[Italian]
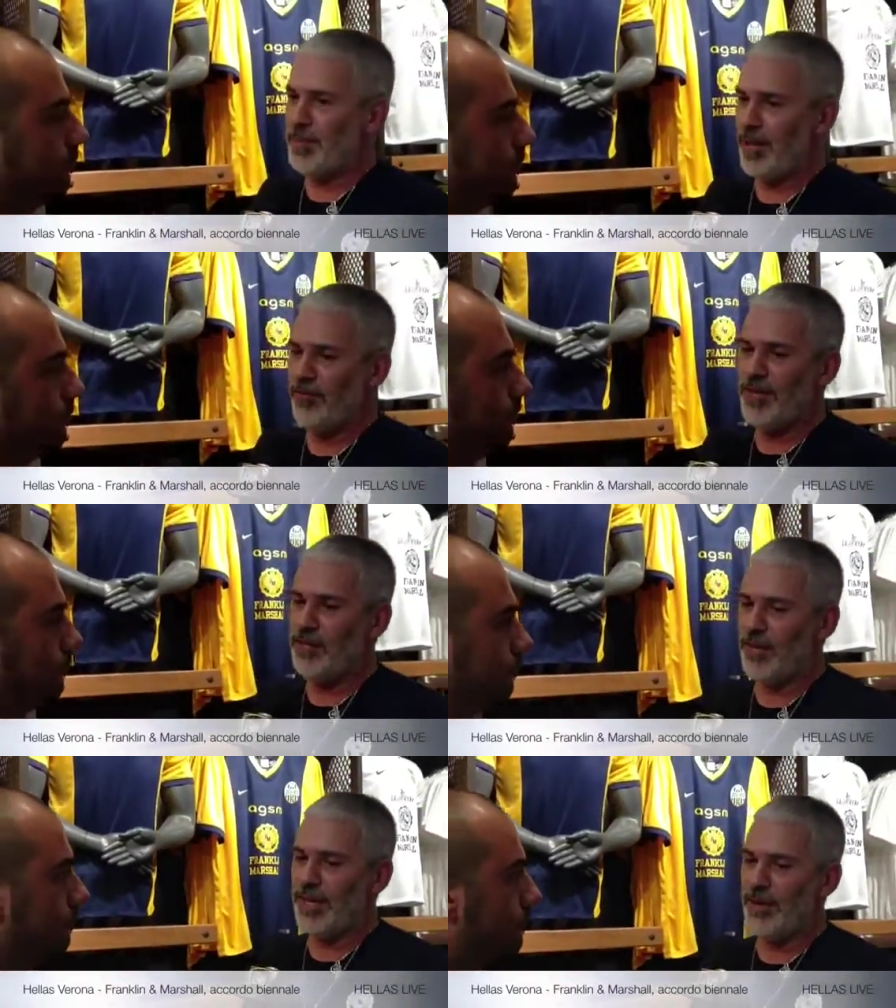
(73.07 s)
però
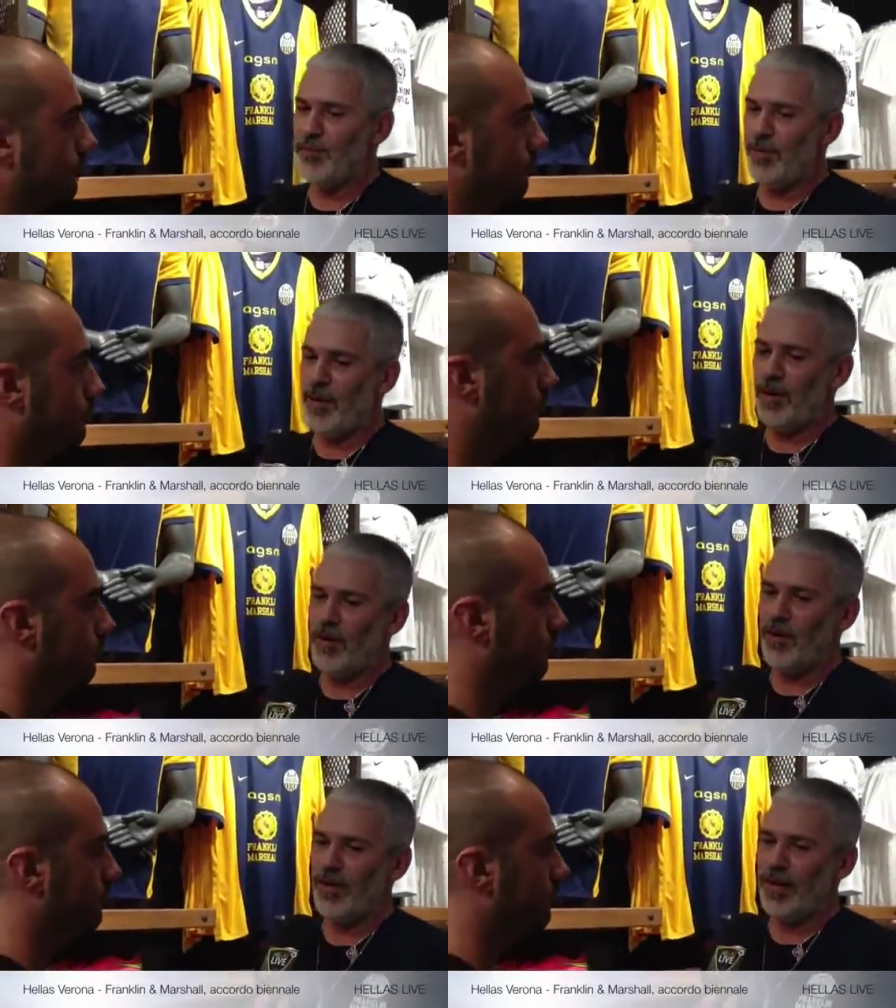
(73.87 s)
vedo che è un
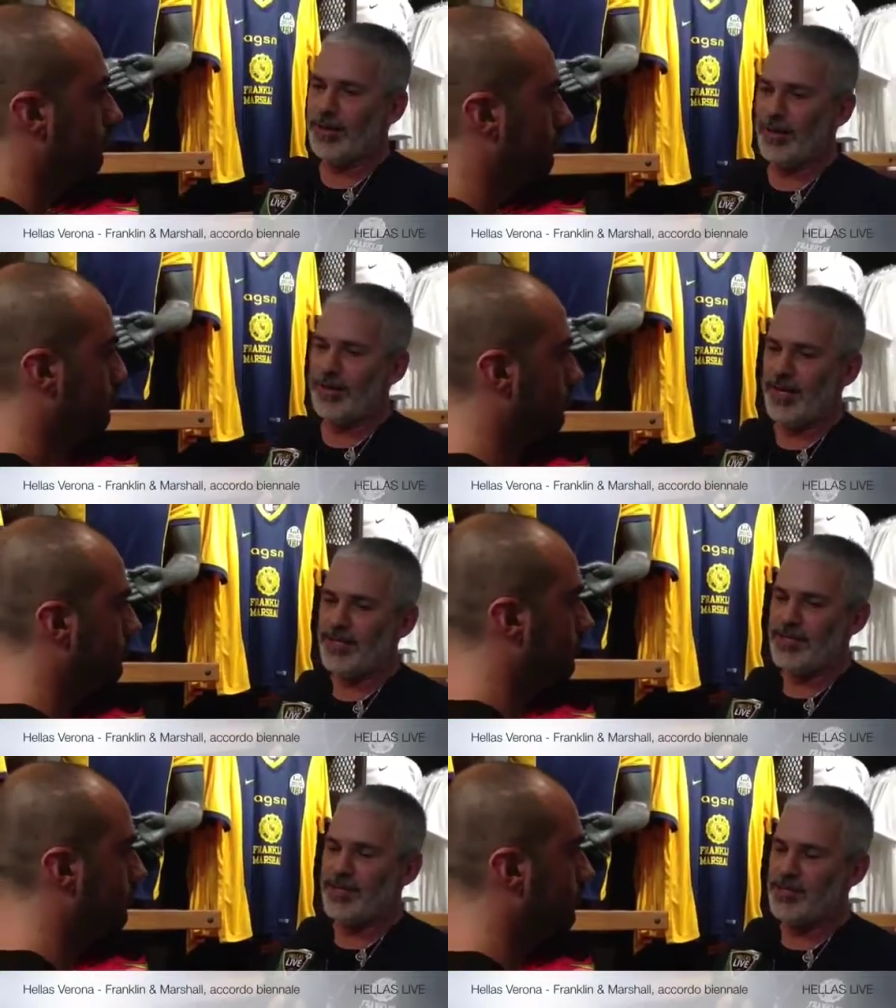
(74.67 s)
po' la
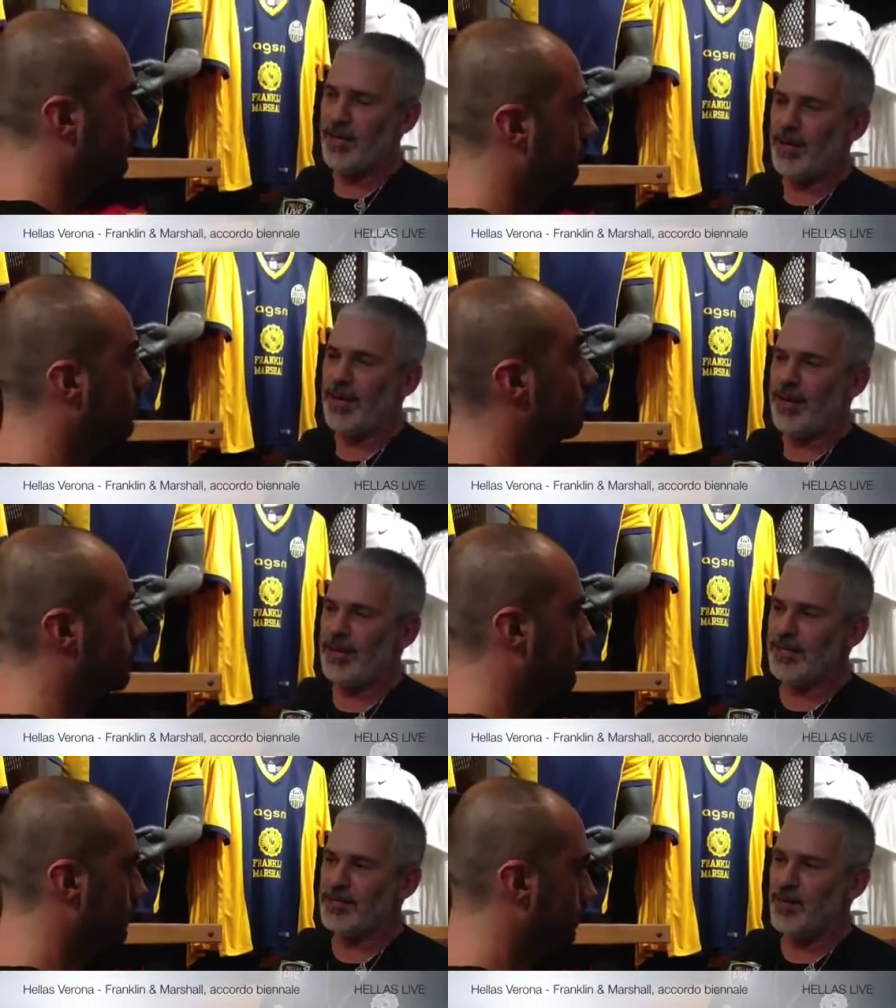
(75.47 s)
tendenza in giro anche le
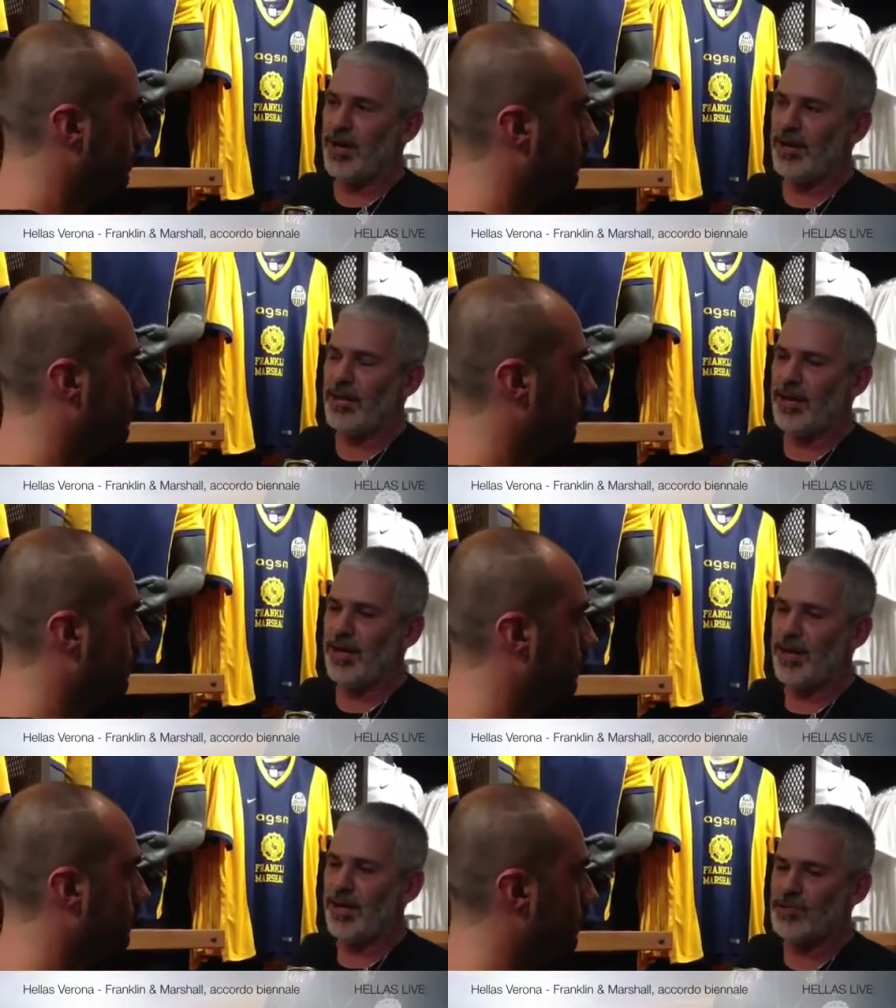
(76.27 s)
altre
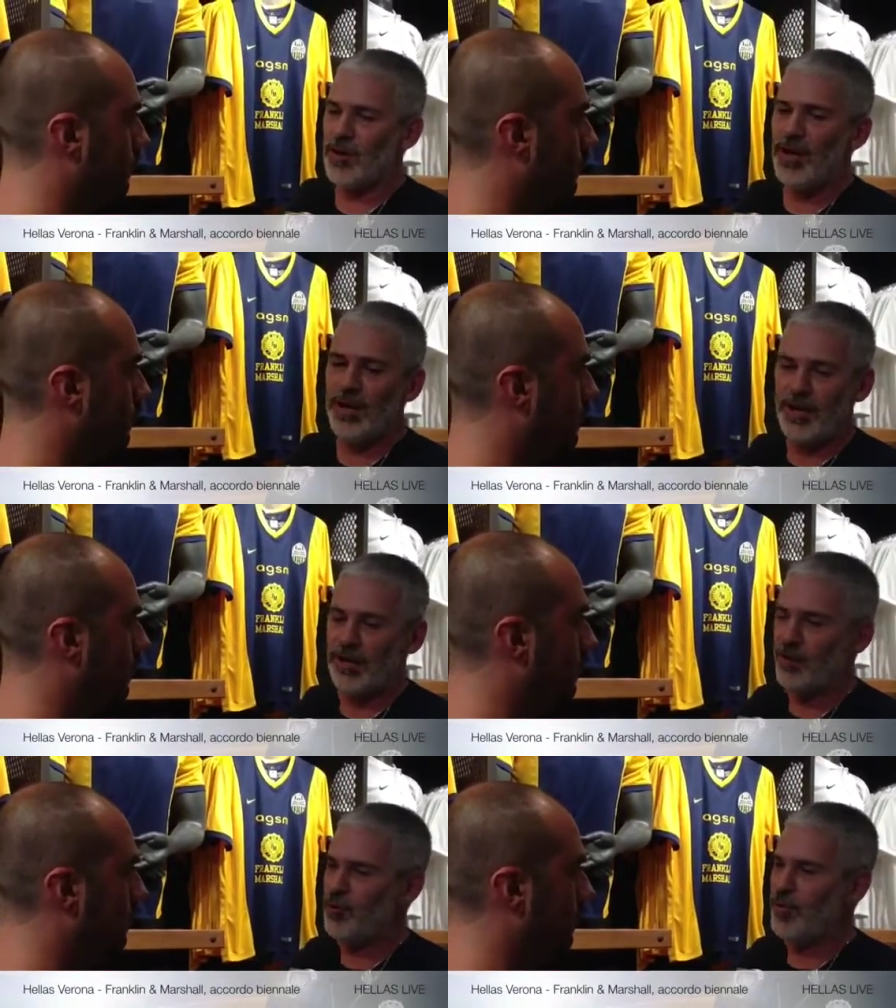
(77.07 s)
squadre, so che anche
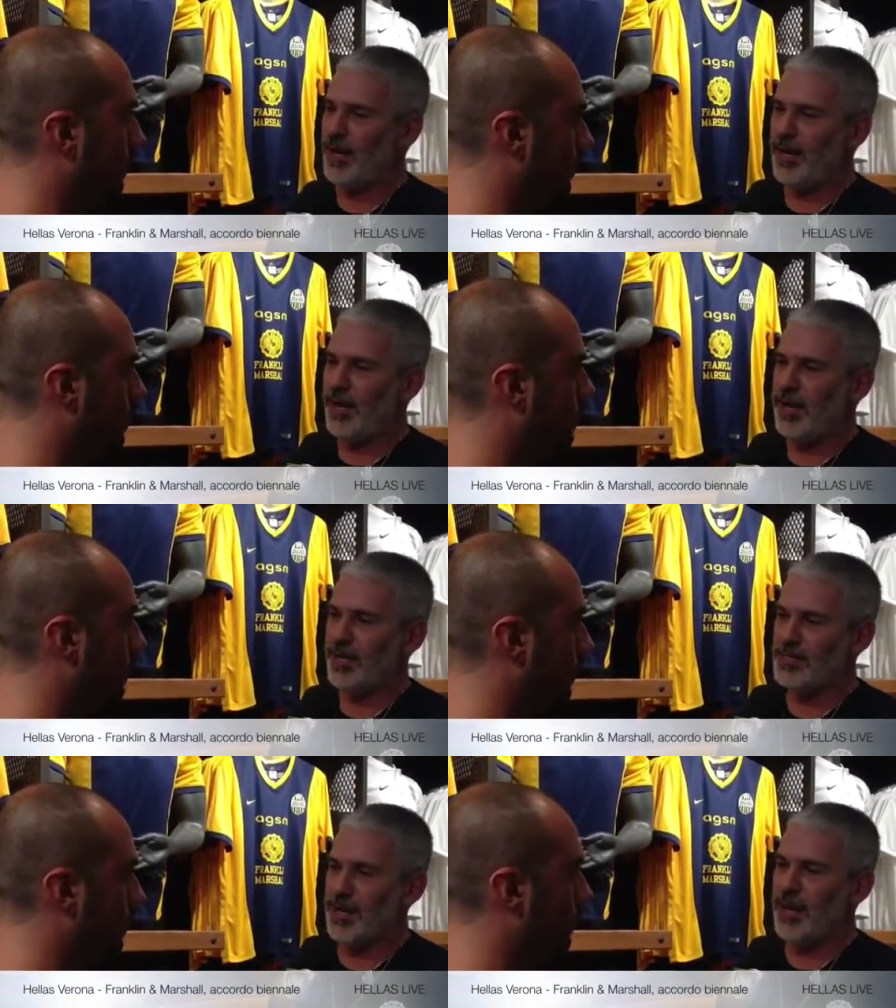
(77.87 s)
la Roma
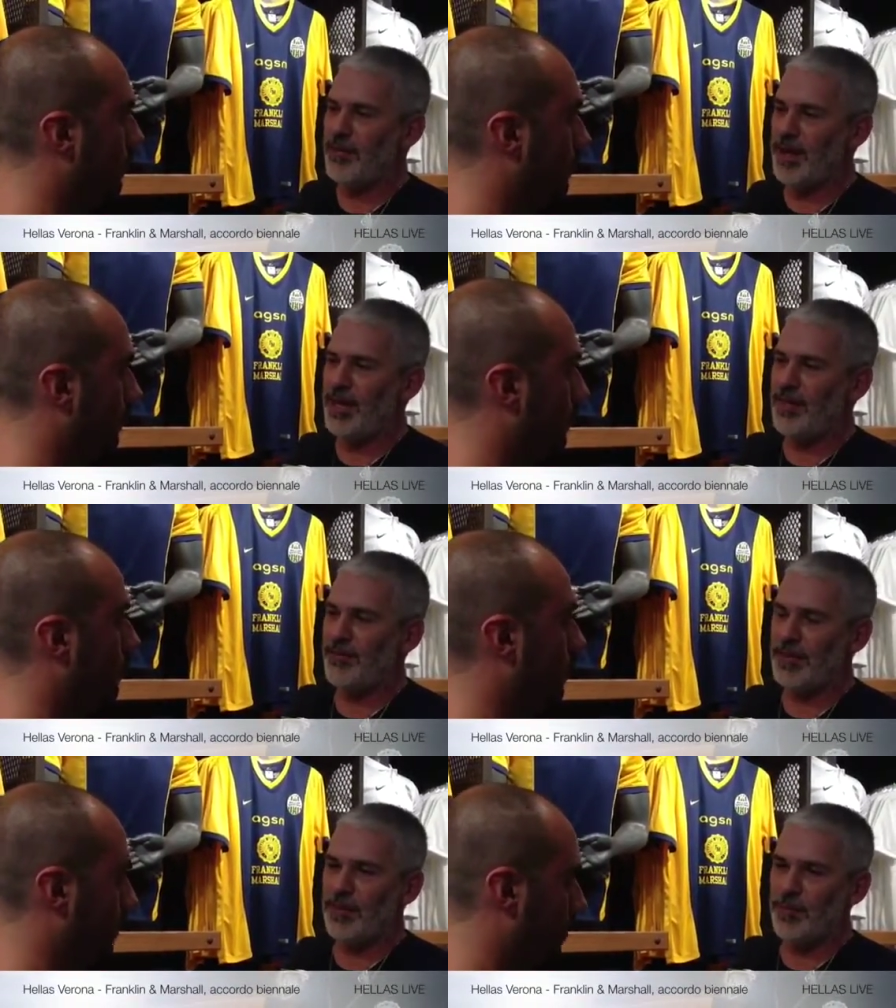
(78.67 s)
ha la maglia
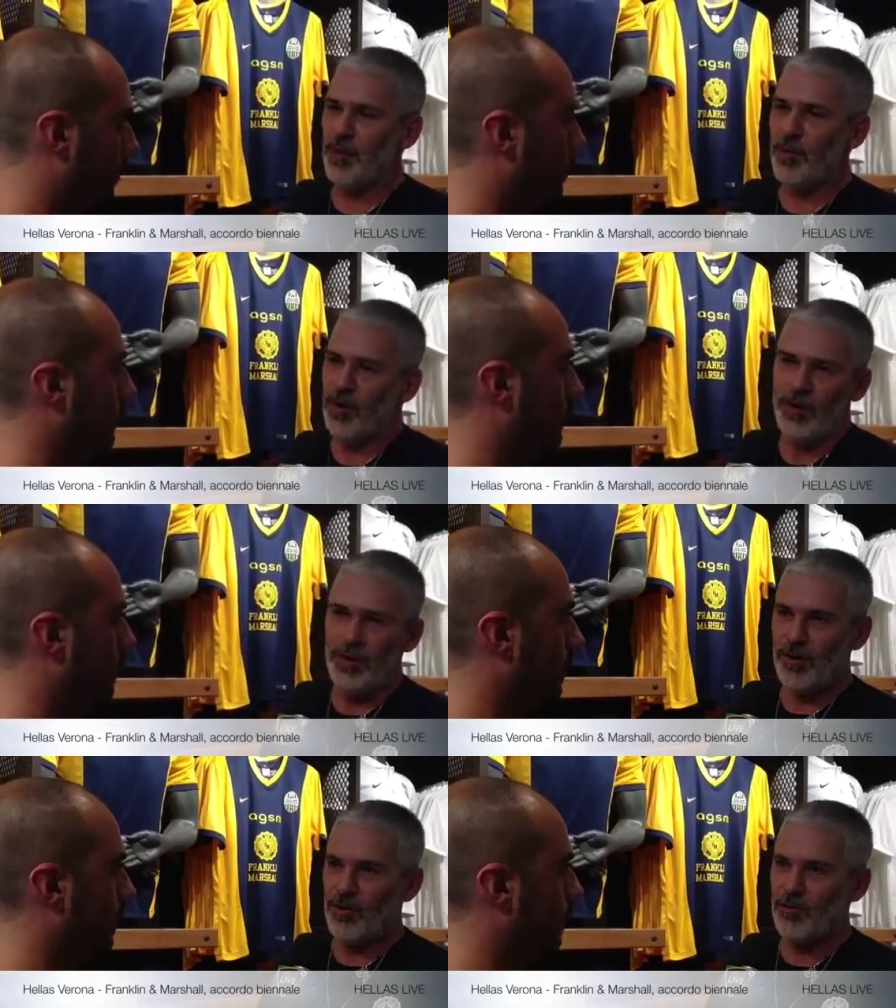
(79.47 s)
fatta a polo,
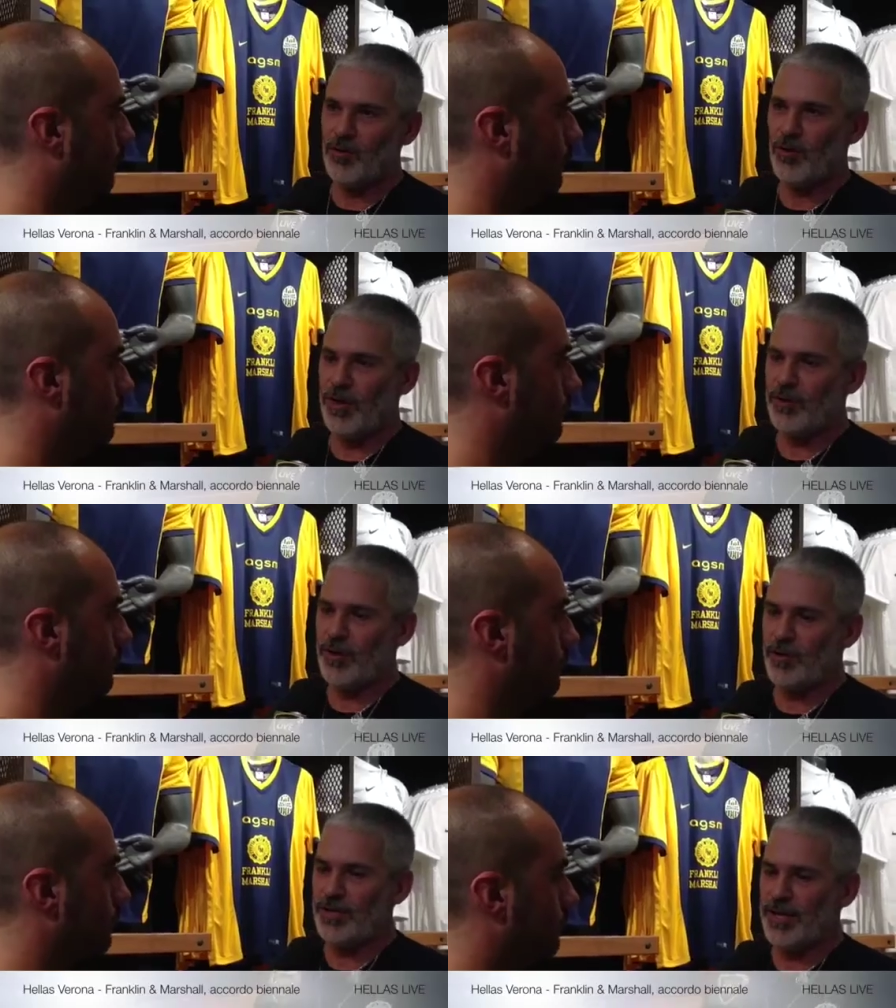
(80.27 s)
comunque è una
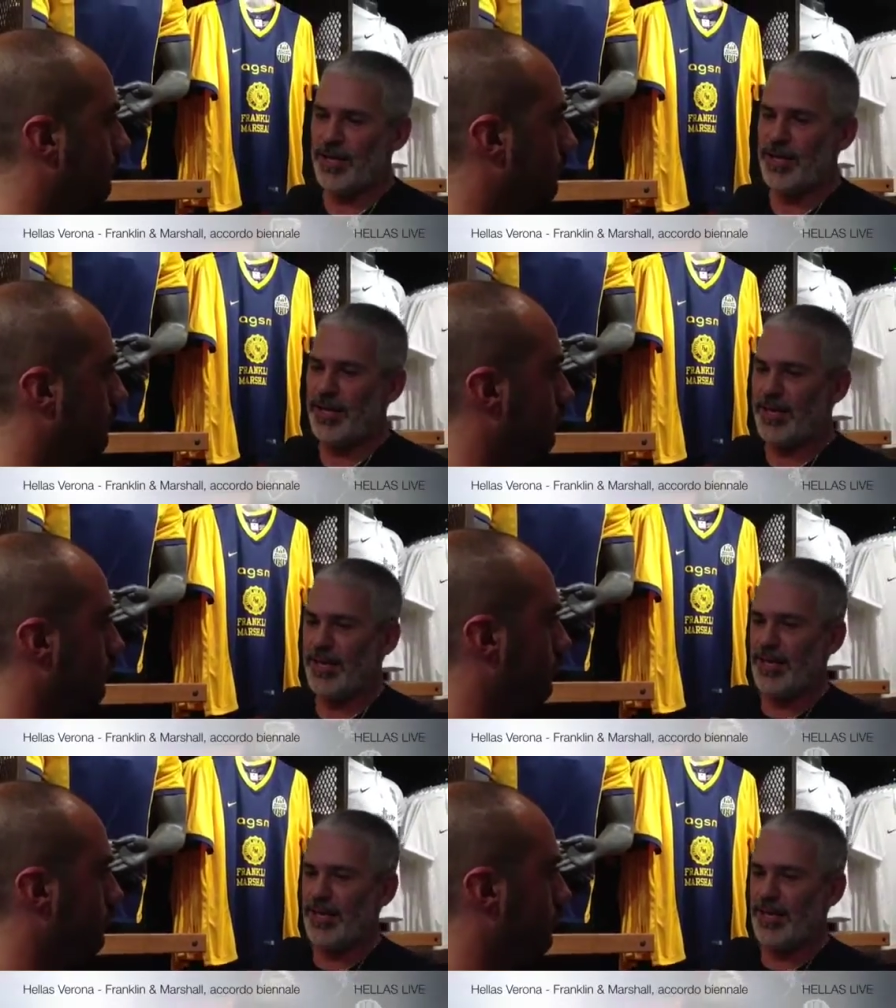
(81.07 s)
cosa che